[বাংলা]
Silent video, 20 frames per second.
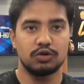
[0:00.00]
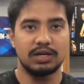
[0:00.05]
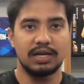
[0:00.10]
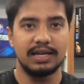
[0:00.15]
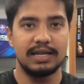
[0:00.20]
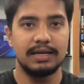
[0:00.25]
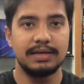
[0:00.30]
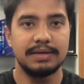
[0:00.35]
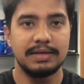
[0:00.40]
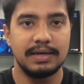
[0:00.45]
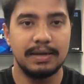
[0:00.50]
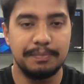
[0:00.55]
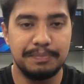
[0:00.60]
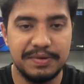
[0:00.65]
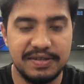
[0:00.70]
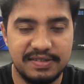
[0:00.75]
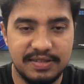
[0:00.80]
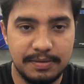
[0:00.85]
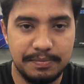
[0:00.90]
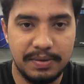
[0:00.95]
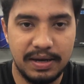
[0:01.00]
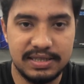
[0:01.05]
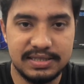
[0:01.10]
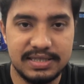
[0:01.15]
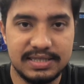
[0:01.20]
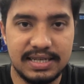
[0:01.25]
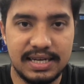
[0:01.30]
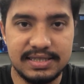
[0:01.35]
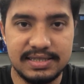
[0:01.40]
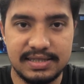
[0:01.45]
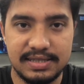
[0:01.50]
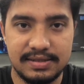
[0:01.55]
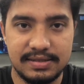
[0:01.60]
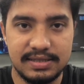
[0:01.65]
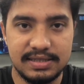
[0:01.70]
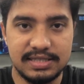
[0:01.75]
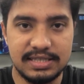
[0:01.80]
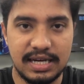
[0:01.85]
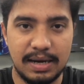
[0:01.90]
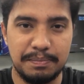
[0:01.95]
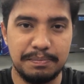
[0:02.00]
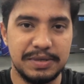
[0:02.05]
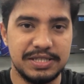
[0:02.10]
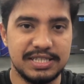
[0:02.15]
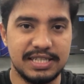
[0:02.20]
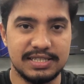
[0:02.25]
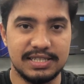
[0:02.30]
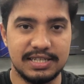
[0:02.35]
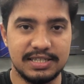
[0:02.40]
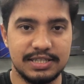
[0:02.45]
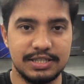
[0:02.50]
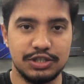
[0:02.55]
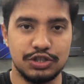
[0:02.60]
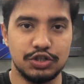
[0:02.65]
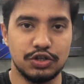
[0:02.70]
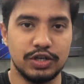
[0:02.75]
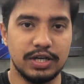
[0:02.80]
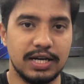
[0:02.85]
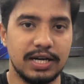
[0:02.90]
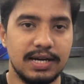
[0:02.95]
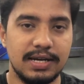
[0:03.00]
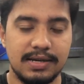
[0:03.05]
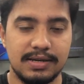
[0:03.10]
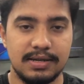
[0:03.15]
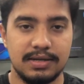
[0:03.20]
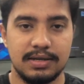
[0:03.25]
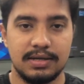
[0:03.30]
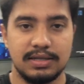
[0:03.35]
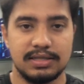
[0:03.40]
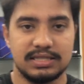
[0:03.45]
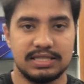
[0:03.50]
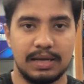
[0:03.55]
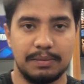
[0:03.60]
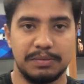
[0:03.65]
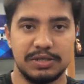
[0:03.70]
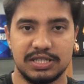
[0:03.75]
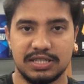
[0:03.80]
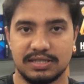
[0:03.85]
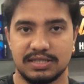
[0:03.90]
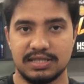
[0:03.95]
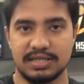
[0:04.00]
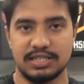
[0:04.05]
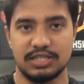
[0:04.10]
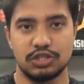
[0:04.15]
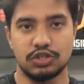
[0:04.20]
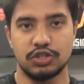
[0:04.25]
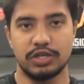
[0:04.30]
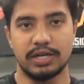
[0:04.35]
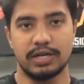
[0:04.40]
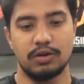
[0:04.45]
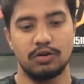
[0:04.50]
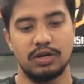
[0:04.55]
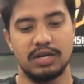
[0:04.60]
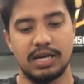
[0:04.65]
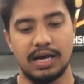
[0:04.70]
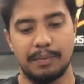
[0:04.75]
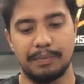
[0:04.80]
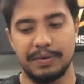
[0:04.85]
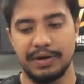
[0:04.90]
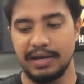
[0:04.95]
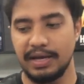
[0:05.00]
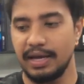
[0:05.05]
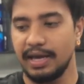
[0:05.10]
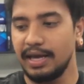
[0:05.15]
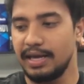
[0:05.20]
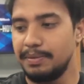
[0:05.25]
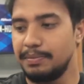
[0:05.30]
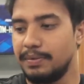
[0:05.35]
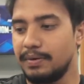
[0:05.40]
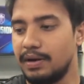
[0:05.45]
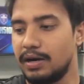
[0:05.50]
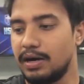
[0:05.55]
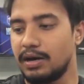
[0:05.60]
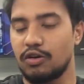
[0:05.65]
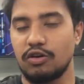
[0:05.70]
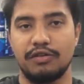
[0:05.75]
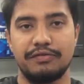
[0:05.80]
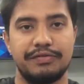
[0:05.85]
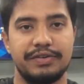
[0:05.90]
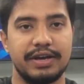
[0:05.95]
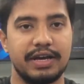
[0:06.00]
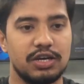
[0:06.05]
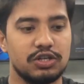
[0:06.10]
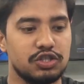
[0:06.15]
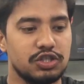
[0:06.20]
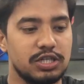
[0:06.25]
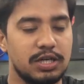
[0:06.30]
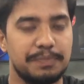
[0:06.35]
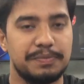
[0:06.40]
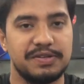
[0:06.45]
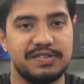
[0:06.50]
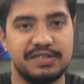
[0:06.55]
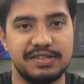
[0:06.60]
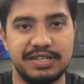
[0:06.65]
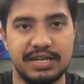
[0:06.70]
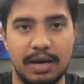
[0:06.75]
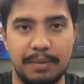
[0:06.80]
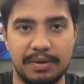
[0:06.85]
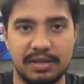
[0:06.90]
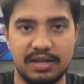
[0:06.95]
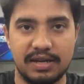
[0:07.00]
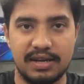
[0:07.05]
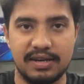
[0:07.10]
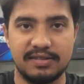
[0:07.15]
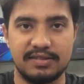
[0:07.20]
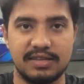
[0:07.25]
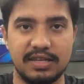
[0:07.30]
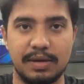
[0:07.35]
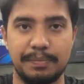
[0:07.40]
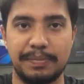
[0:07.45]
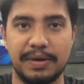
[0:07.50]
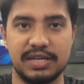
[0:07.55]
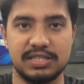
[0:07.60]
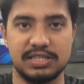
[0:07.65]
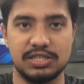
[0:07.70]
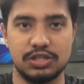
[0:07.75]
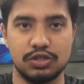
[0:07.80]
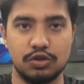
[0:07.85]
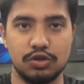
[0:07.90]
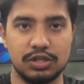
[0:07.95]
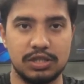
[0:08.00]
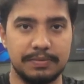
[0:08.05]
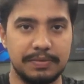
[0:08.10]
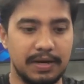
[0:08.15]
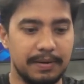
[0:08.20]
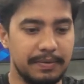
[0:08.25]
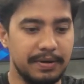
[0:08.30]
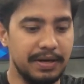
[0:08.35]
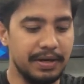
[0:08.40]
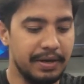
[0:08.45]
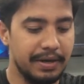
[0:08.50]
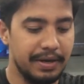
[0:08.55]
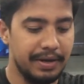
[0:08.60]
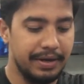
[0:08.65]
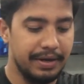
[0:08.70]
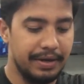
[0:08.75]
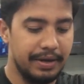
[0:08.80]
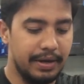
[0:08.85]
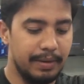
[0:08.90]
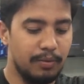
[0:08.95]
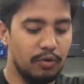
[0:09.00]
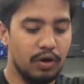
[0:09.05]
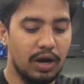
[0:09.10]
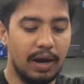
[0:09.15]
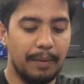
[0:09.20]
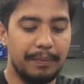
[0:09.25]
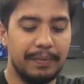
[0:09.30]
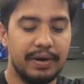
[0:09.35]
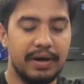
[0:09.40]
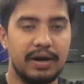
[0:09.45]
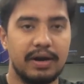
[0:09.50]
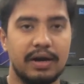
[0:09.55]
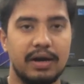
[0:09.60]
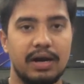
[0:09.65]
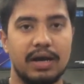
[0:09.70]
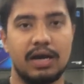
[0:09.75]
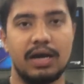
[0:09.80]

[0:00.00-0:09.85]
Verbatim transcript: টোটাল এই পিসি বাজেট আসতেছে ছাব্বিশ হাজার তিনশো টাকা ছাব্বিশ হাজার তিনশো টাকা হলে আপনি এই কনফিগারেশনের পিসিটি আমাদের কাছ থেকে পারচেস করতে পারবেন এবং আপনার